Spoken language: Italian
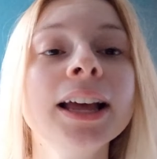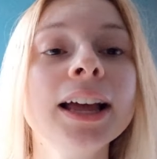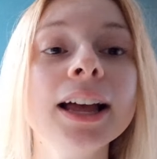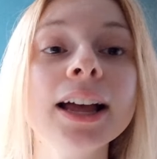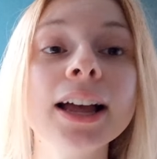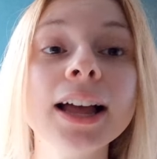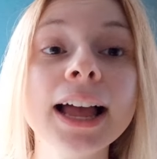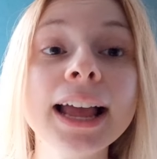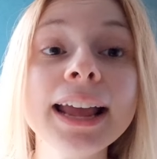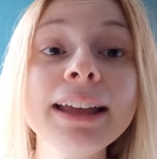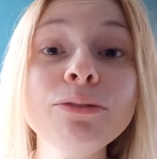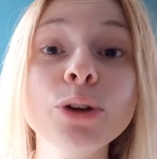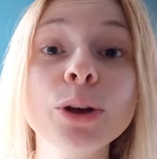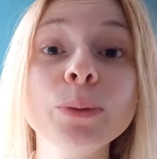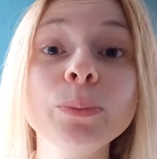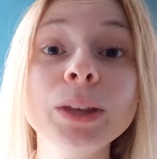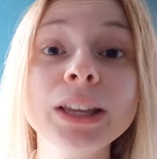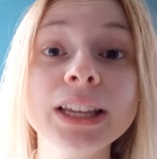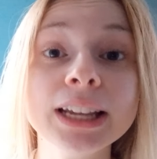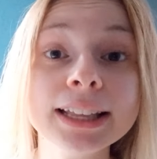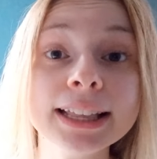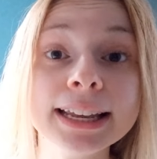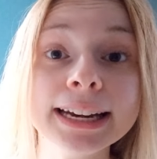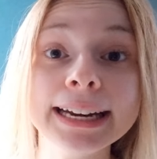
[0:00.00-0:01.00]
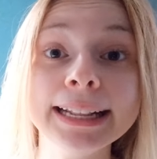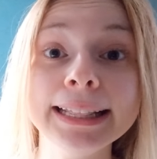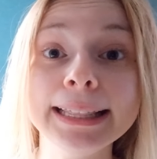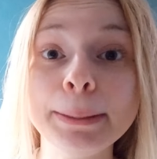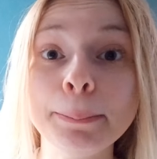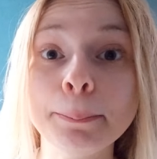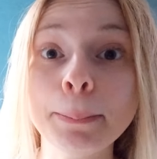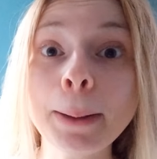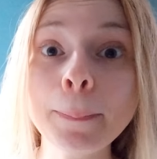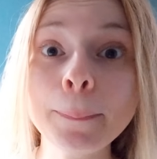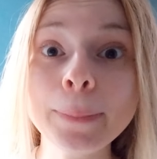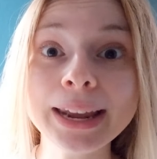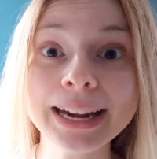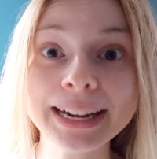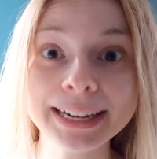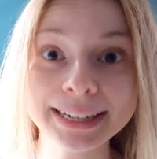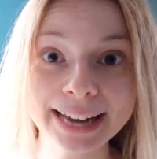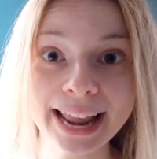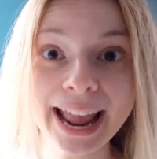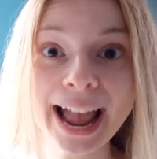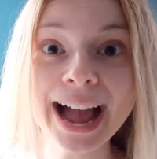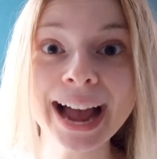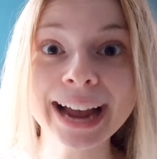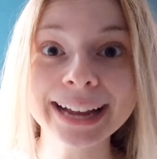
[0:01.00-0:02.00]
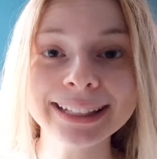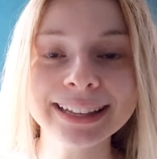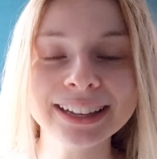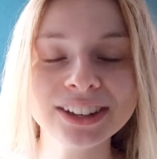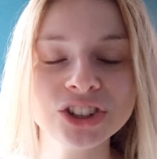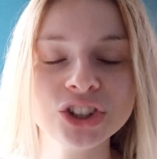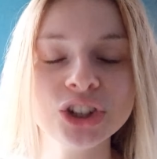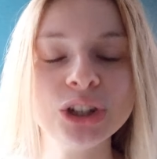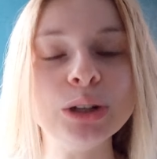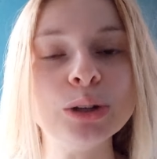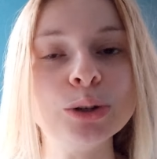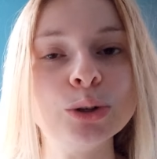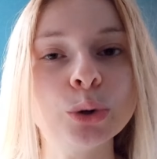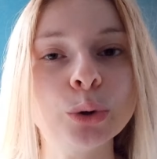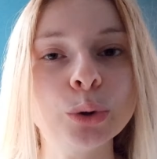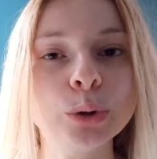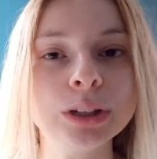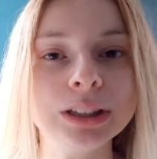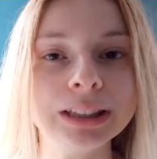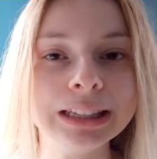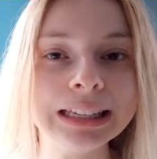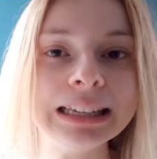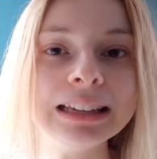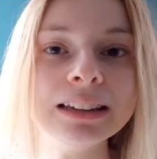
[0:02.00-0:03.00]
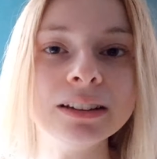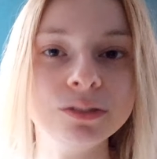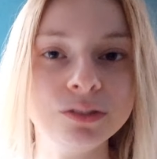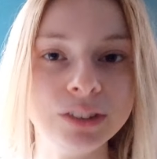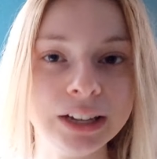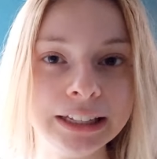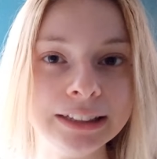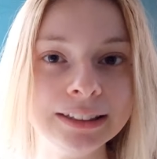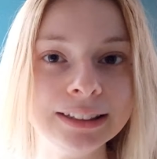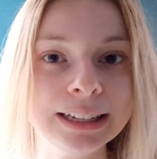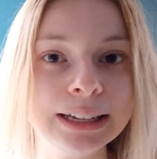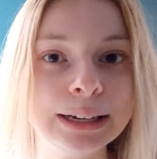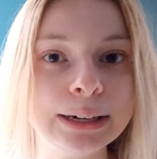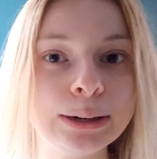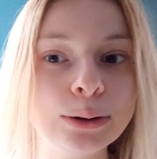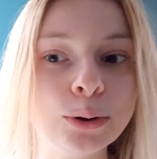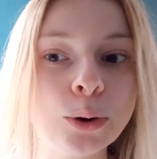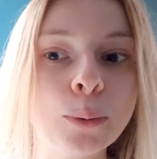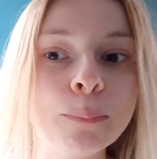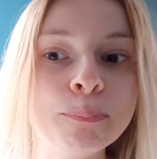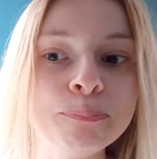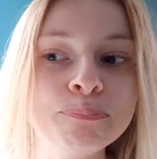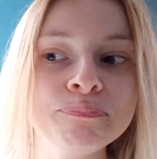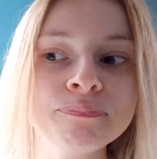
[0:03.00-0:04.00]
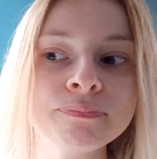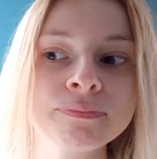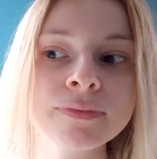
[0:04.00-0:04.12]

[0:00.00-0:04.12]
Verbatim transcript: Eh, e voi mi chiederete ma perché hai deciso di venderlo?